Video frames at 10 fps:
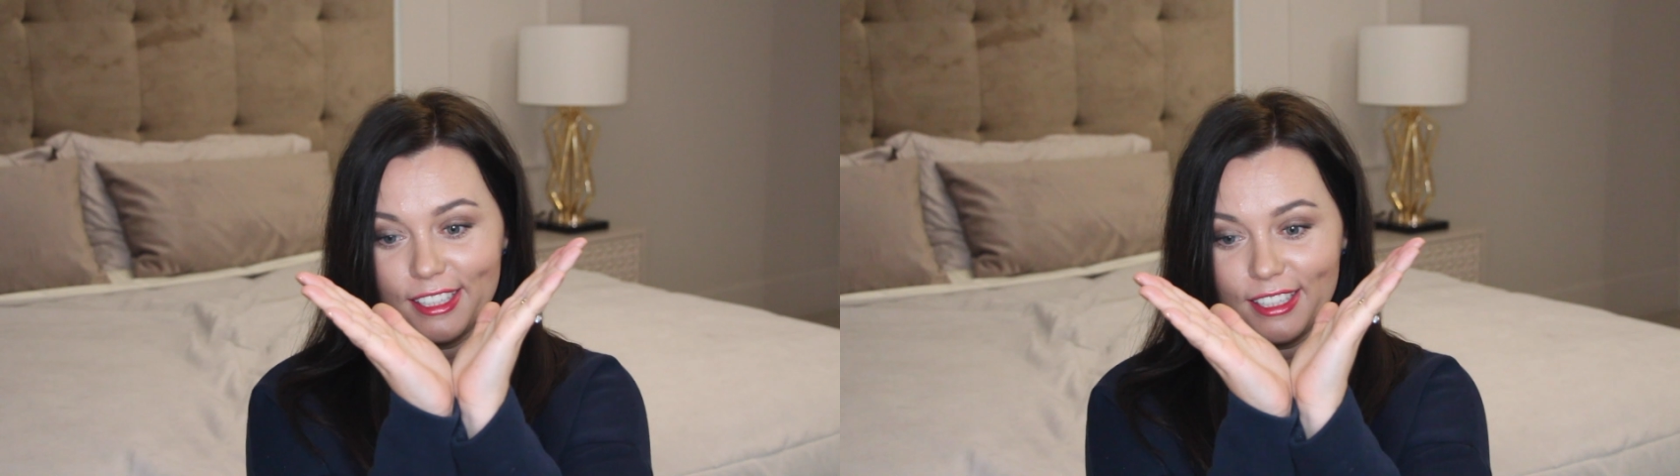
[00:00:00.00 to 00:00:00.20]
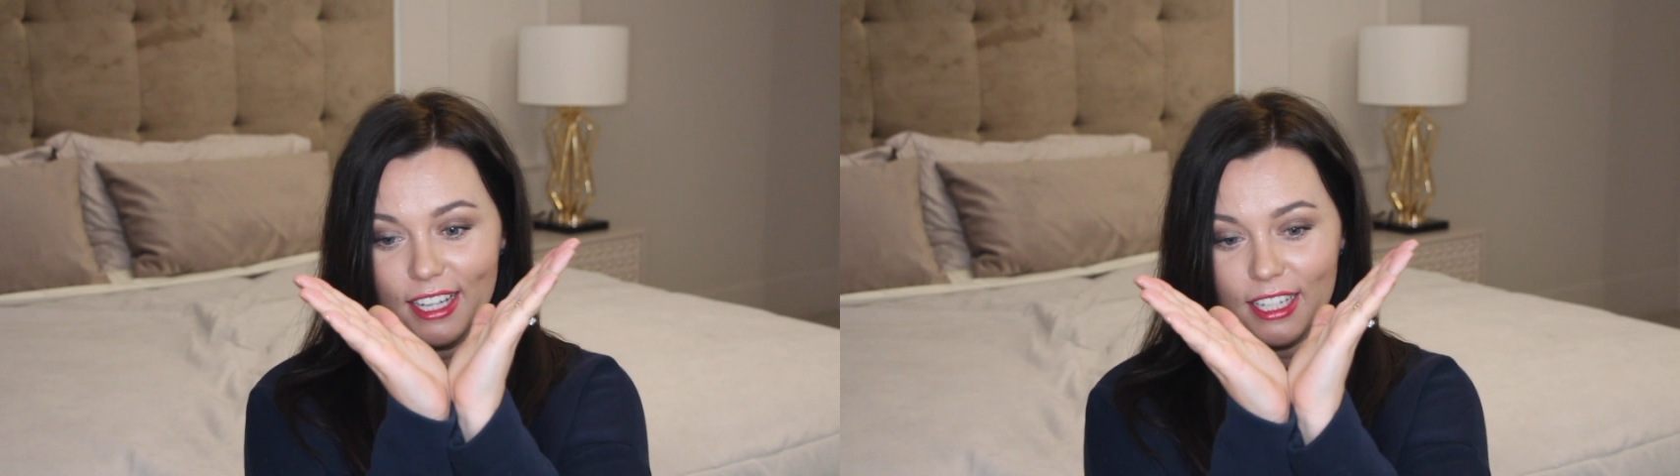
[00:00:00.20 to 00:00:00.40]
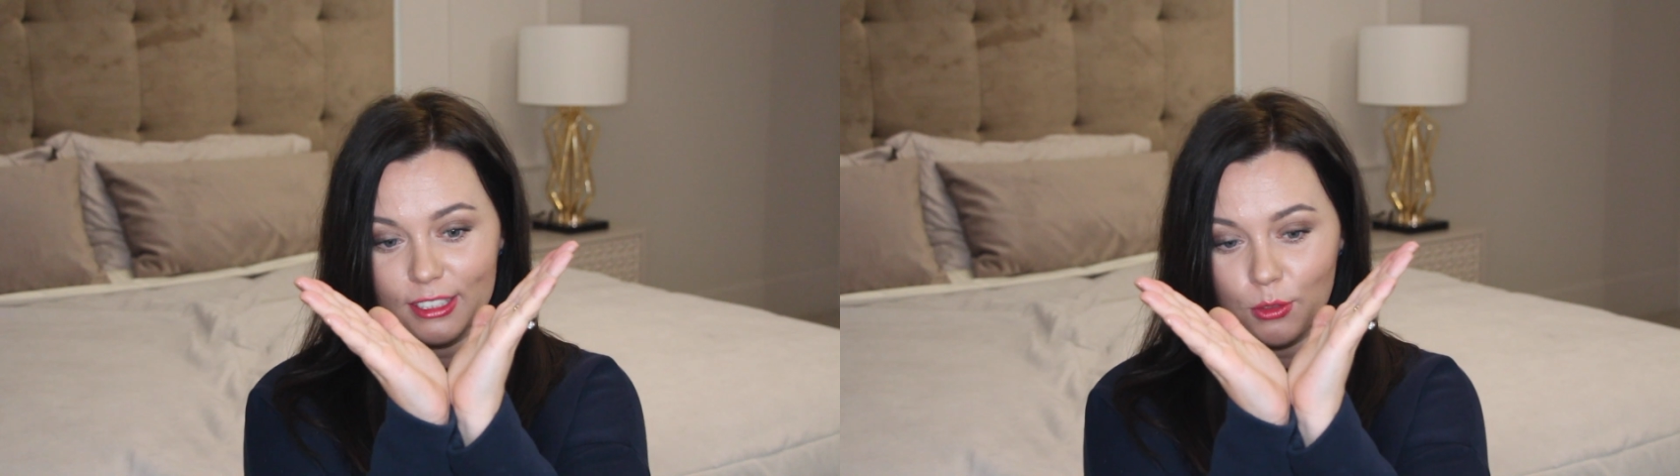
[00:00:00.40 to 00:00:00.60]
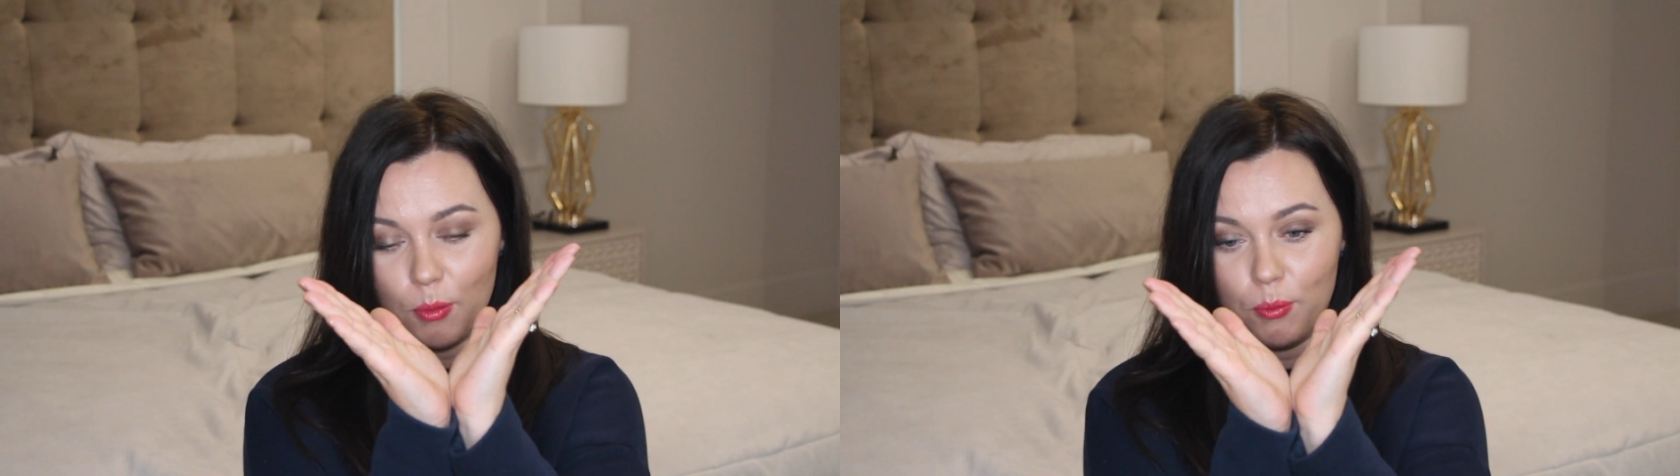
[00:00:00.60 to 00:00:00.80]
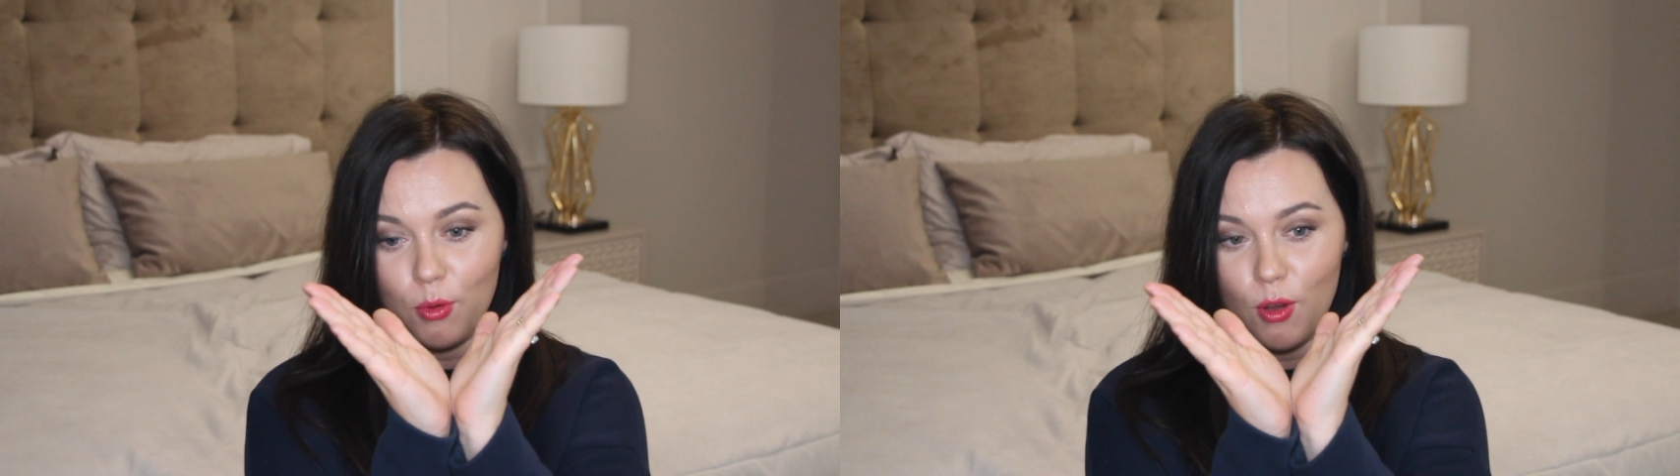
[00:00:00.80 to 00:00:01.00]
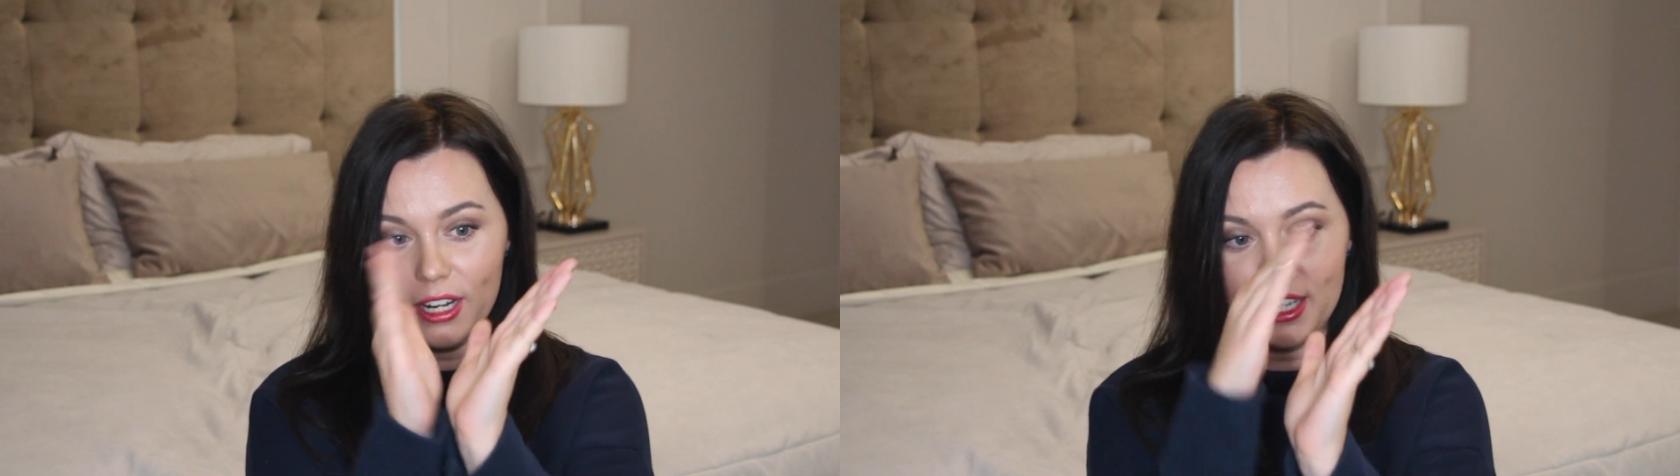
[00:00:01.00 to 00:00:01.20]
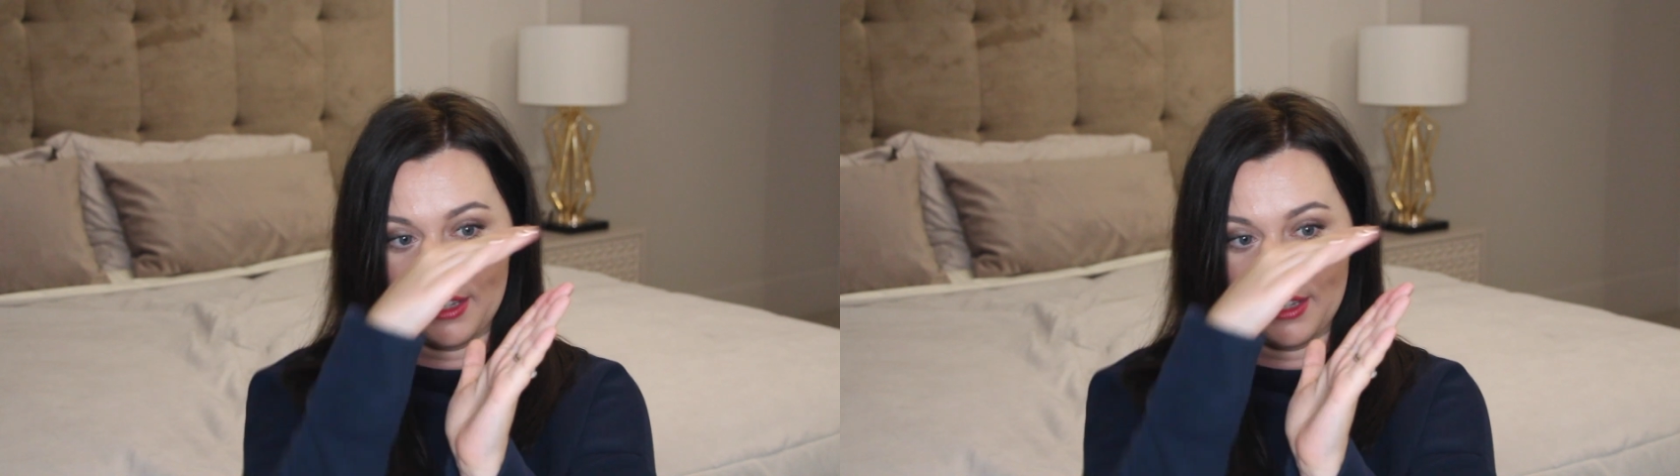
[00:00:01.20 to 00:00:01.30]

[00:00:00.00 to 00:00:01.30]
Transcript: да, как такой пор,